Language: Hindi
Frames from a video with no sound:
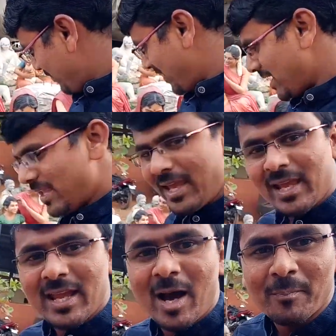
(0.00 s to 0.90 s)
देखिए
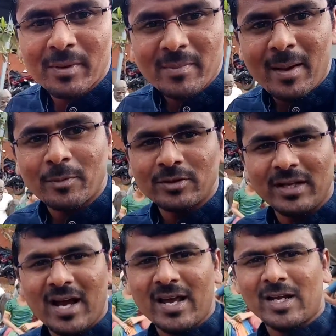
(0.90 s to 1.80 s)
यहाँ पर मैं आपको
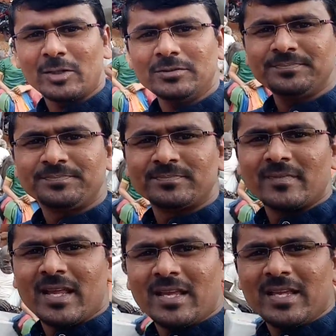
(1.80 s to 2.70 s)
दिखा रहा हूँ
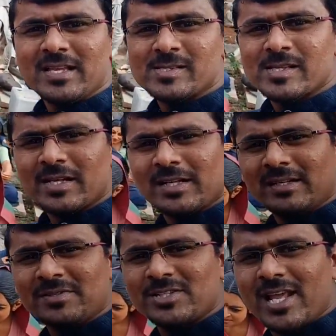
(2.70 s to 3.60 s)
ये
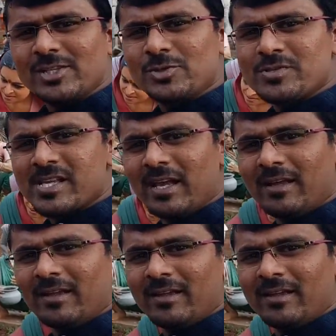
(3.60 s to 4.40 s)
सब स्टैचूज़ हैं